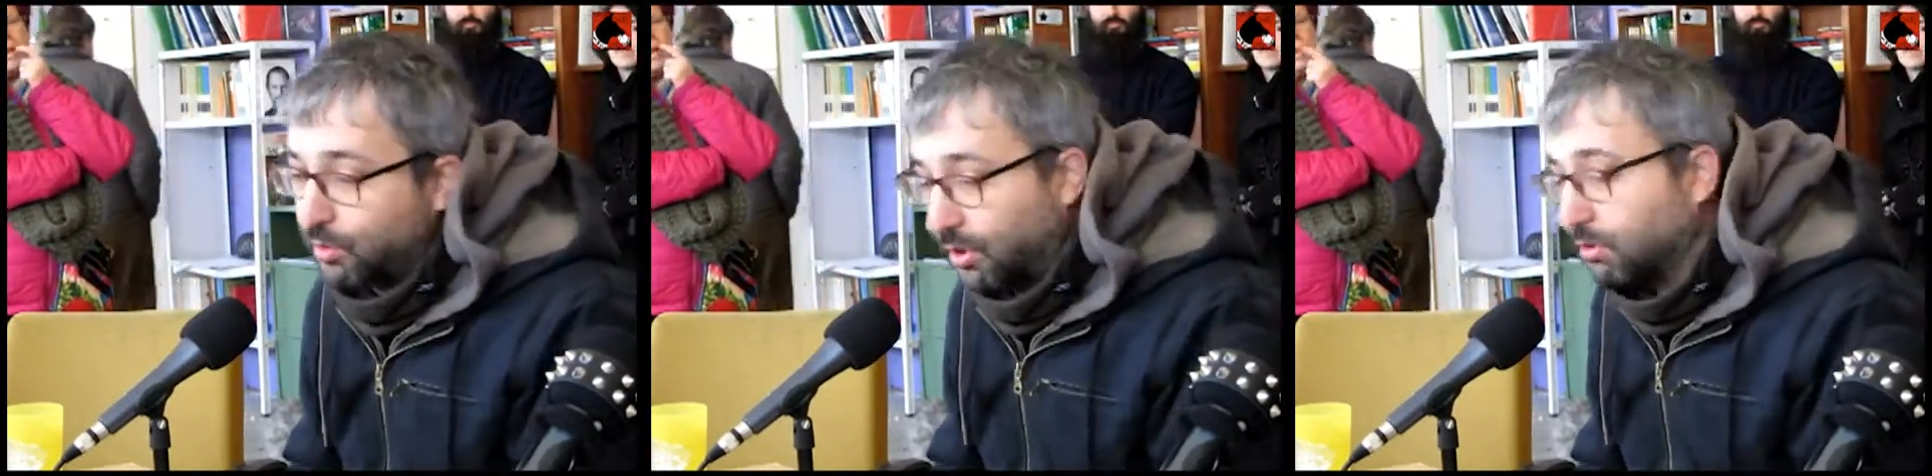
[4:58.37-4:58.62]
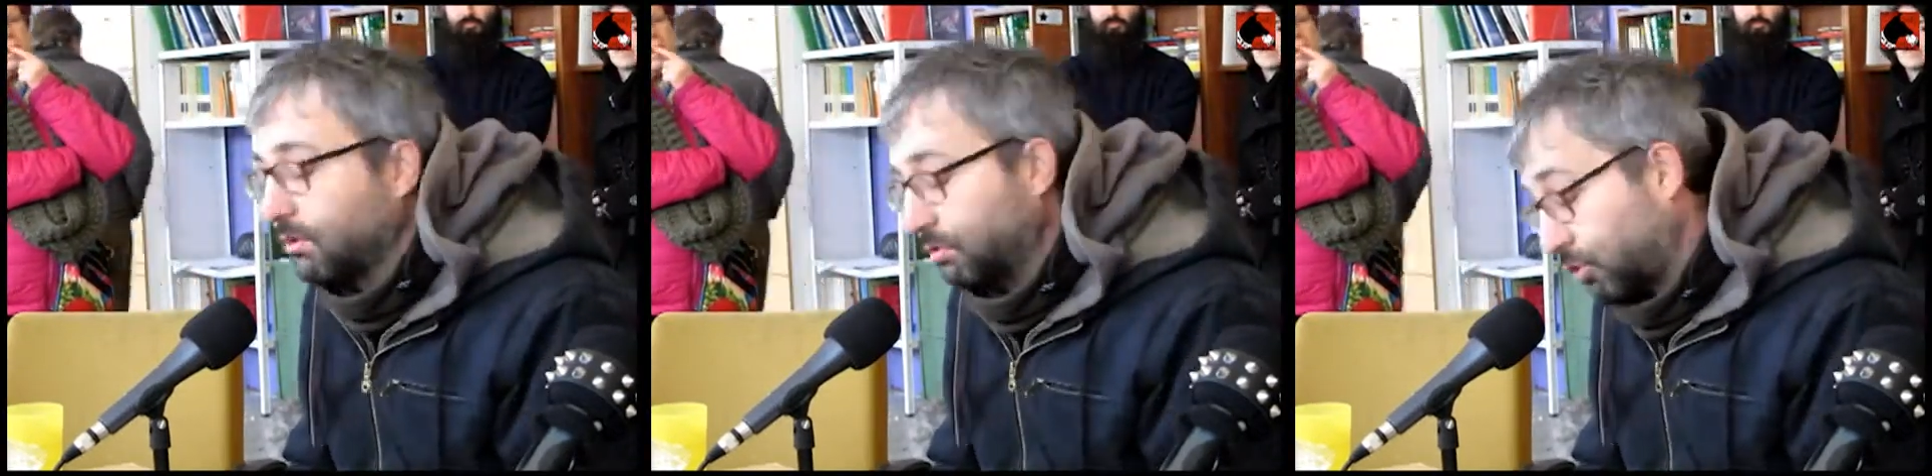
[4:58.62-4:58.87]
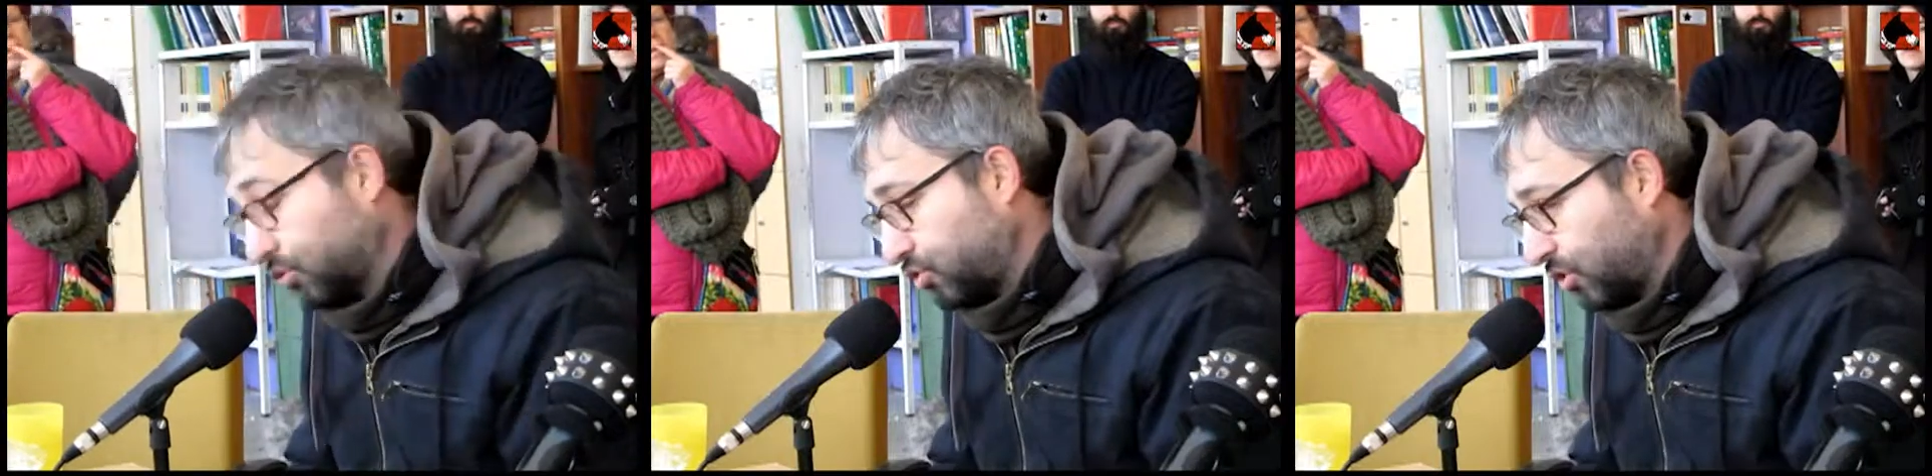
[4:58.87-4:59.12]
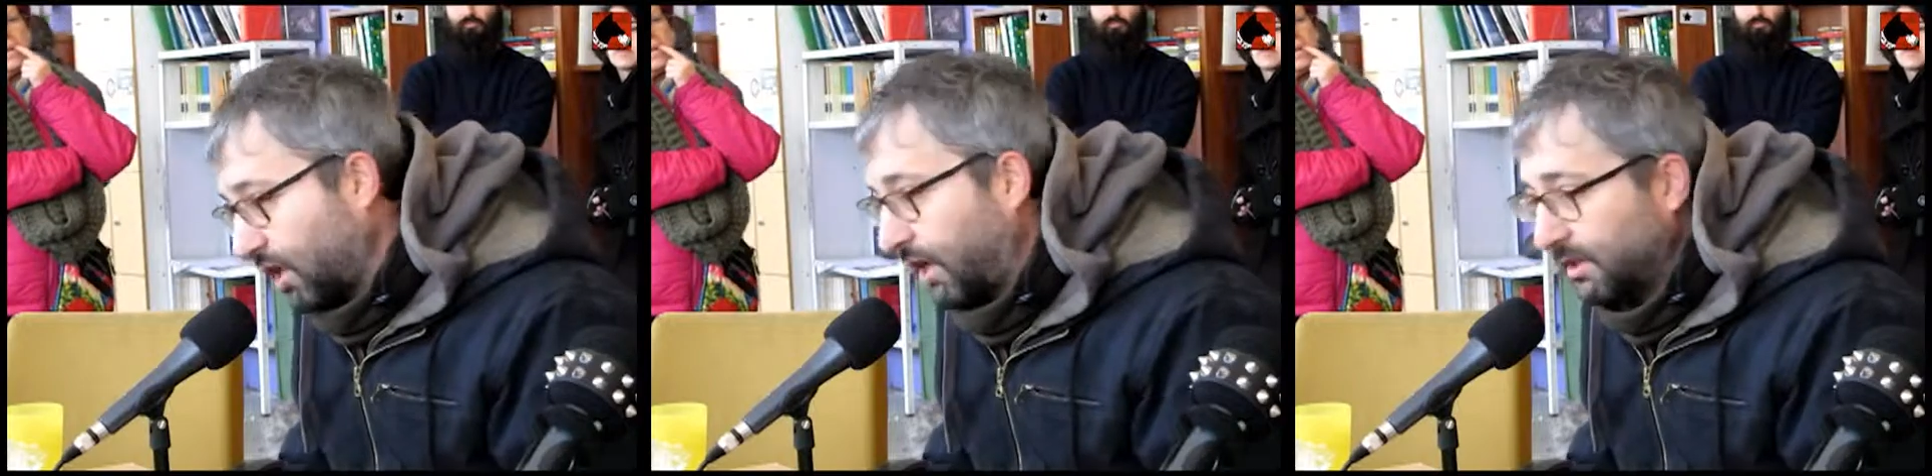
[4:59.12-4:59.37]
Bueno, dos
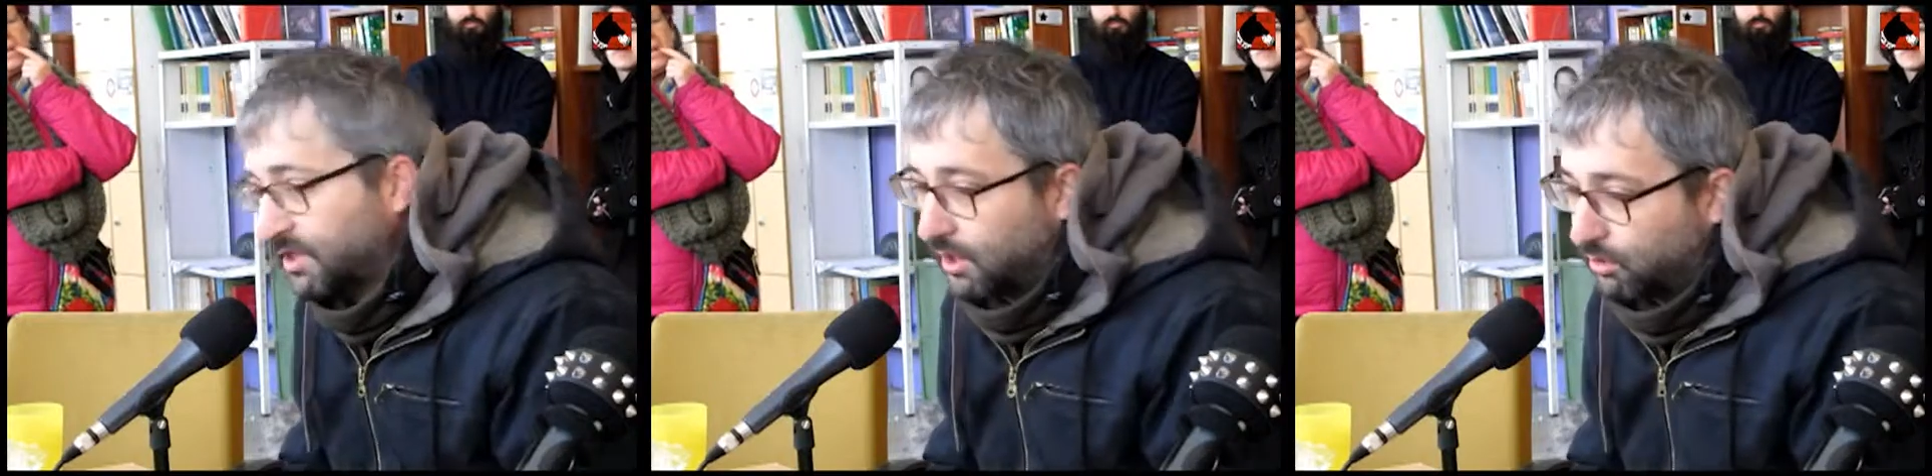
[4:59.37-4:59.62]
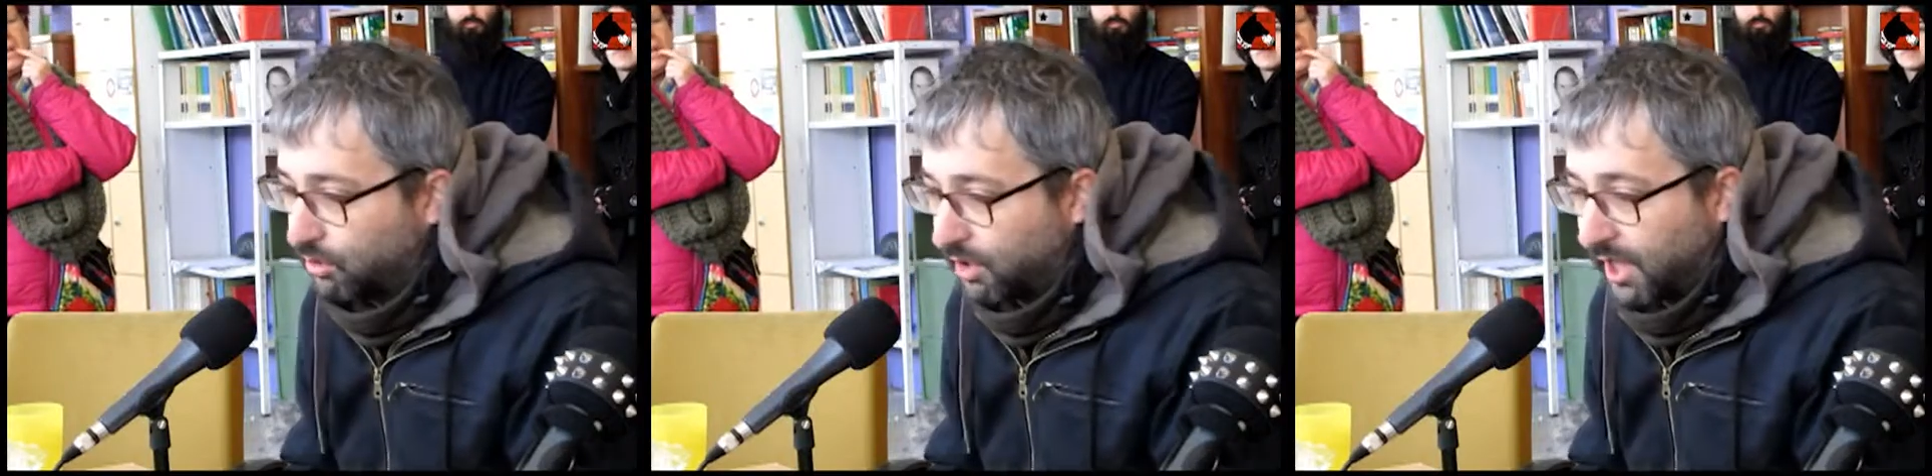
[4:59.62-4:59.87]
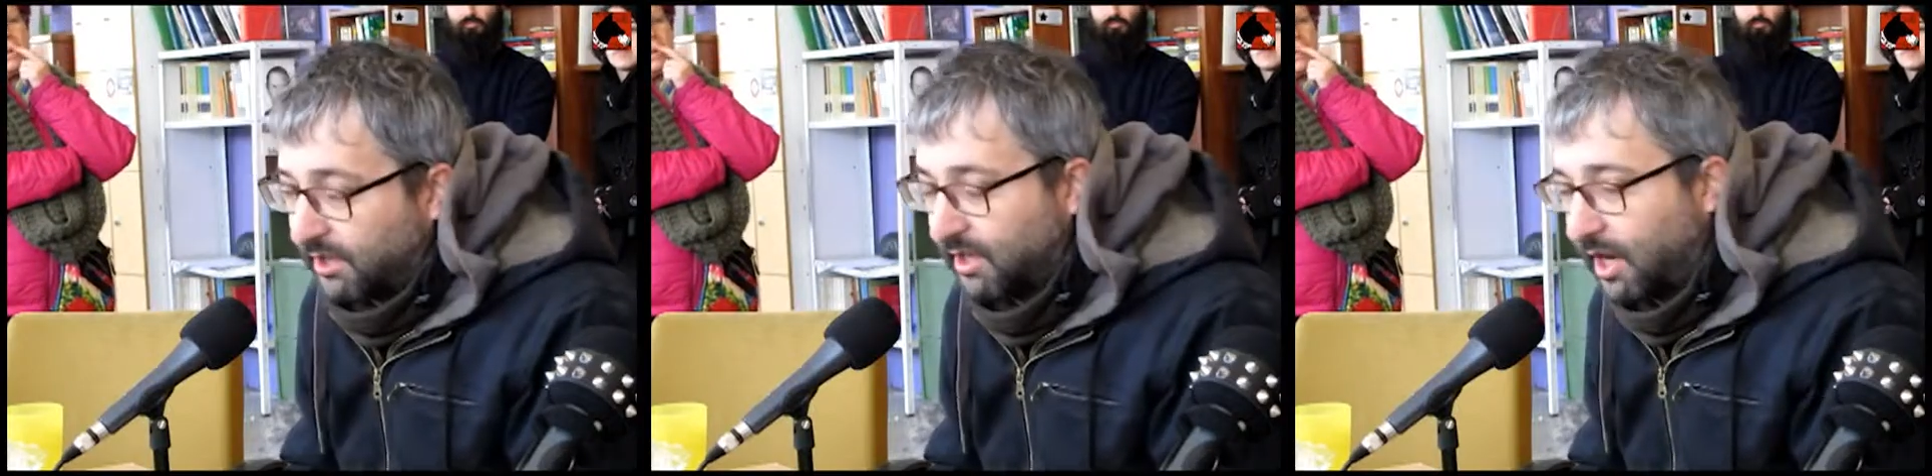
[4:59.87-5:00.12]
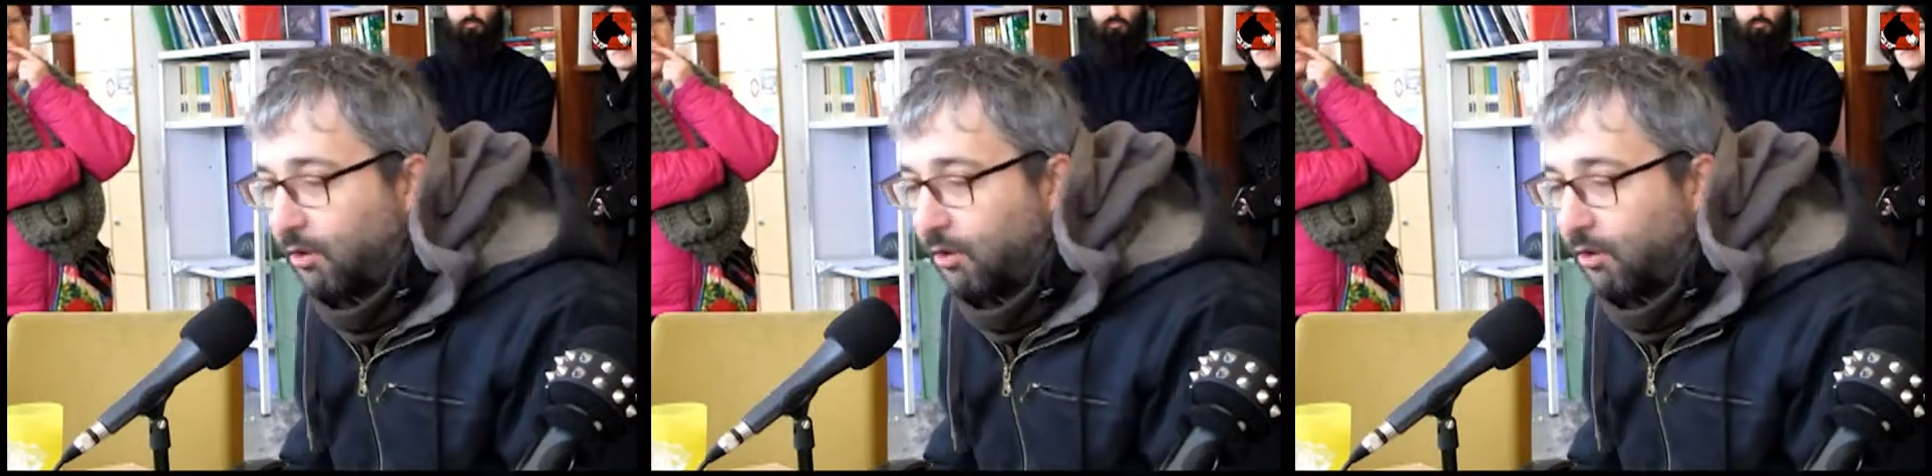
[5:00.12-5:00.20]
son de Carabanchel y uno de Latina,